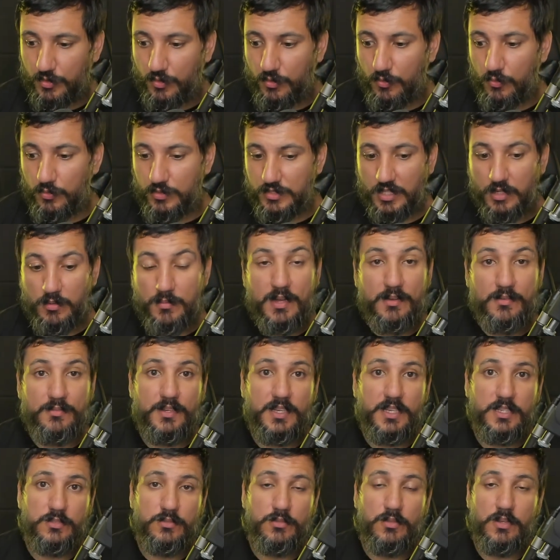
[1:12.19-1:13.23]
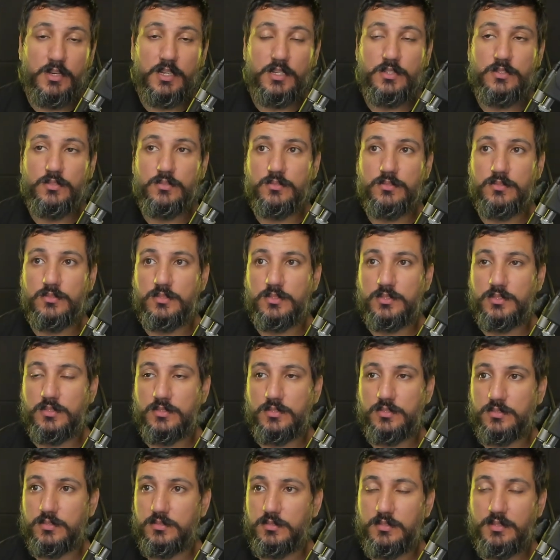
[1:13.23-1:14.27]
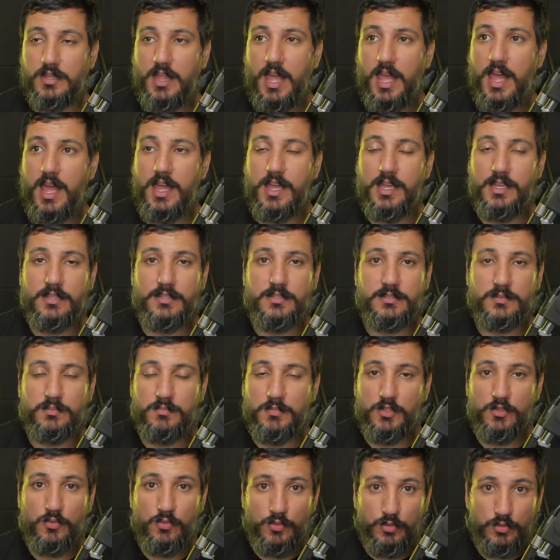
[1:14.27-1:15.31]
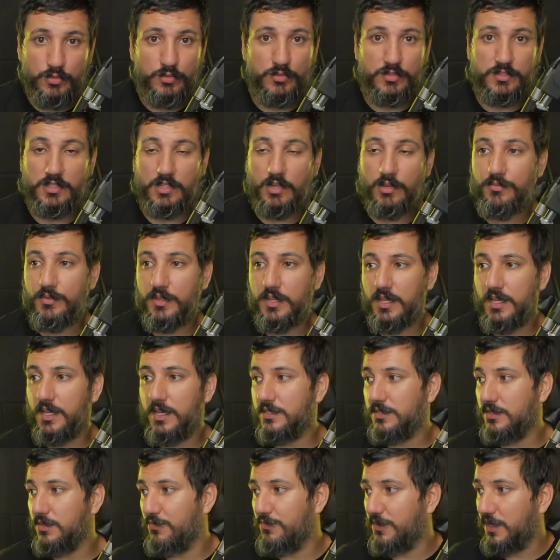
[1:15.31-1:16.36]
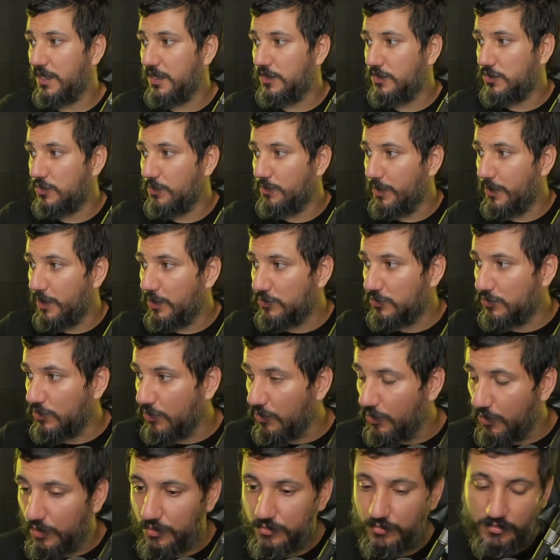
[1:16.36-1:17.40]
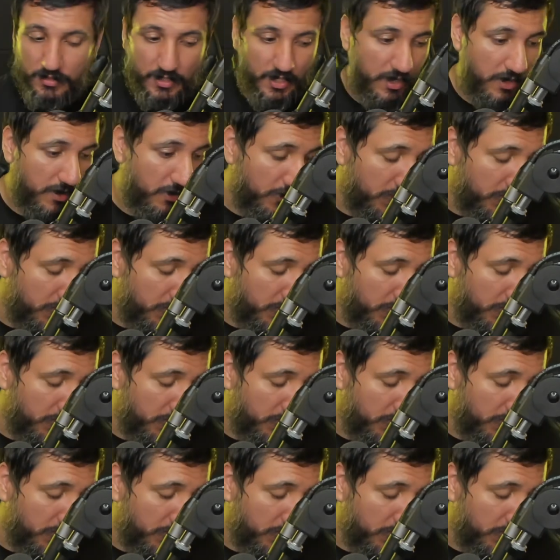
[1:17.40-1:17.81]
Eu usei uma vez durante uns 10 minutos, talvez, e eu fiquei super tonto, né?